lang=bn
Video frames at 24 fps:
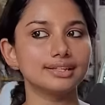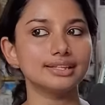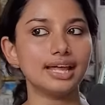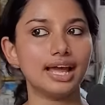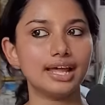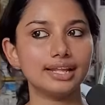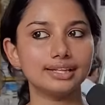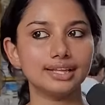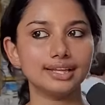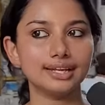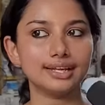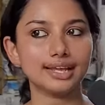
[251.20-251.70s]

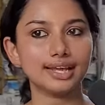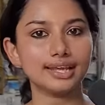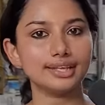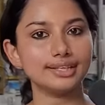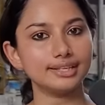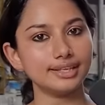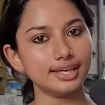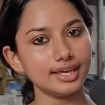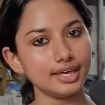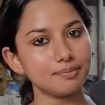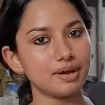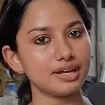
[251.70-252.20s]
তাদেরকে
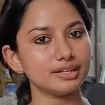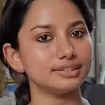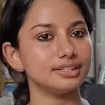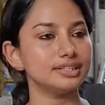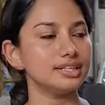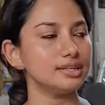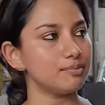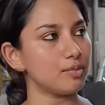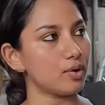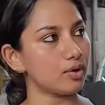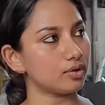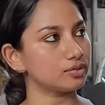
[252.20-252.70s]
দিয়ে এবার
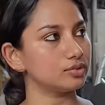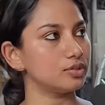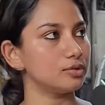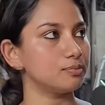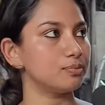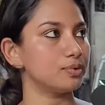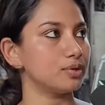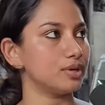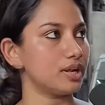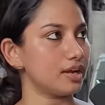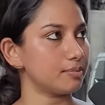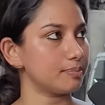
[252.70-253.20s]
তিনি
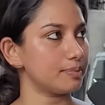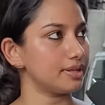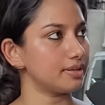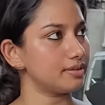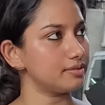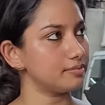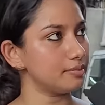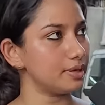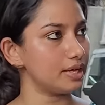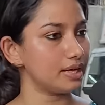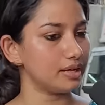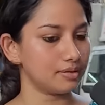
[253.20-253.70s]
বক্তব্য রাখবেন
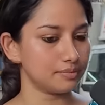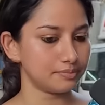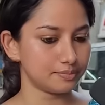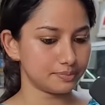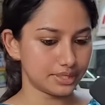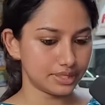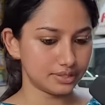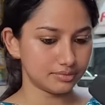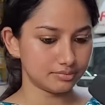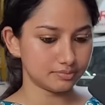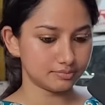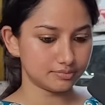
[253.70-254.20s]
বা
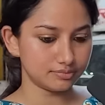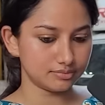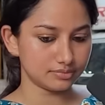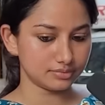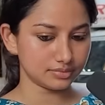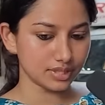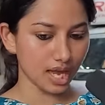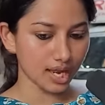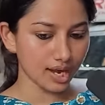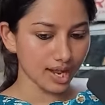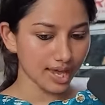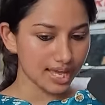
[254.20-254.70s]
মানে
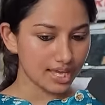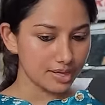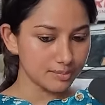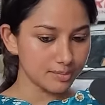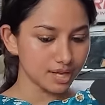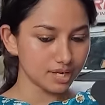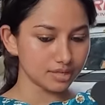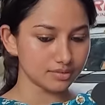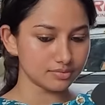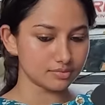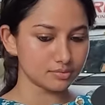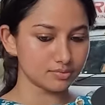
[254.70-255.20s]
তারা
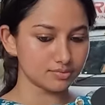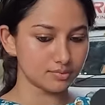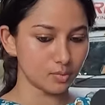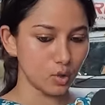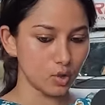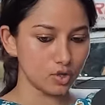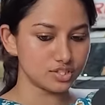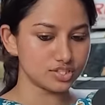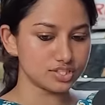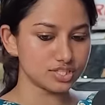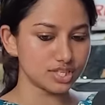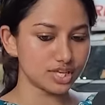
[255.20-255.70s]
এইবার
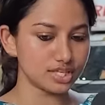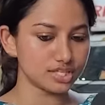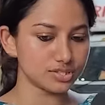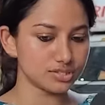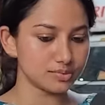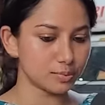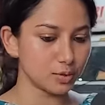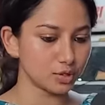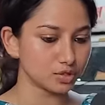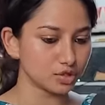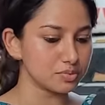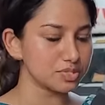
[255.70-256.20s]
মঞ্চের
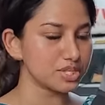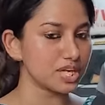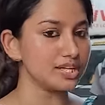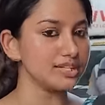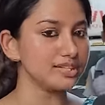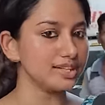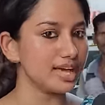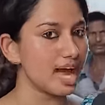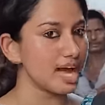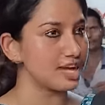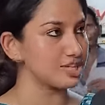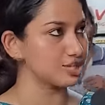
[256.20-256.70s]
প্রথম
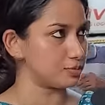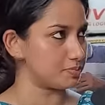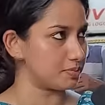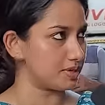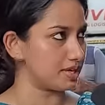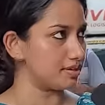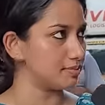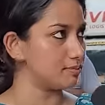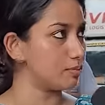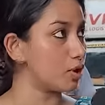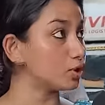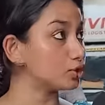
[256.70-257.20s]
সারিতে আসবে
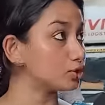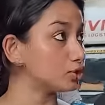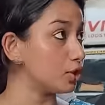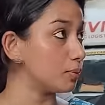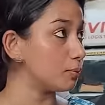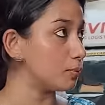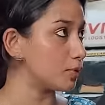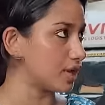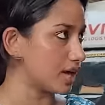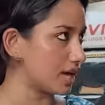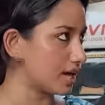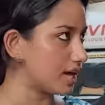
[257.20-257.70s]

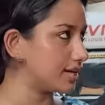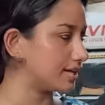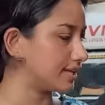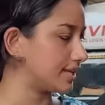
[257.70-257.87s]
বক্তব্য রাখার